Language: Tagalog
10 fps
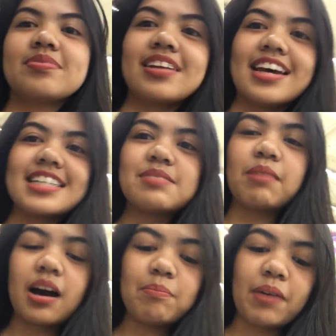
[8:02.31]
Yes,
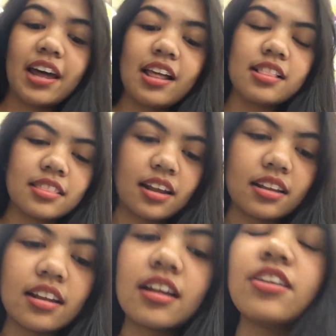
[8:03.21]
mga pa-healthy.
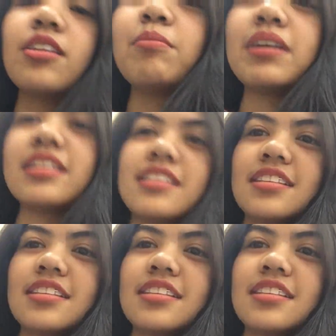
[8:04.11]
Tinan nyo naman.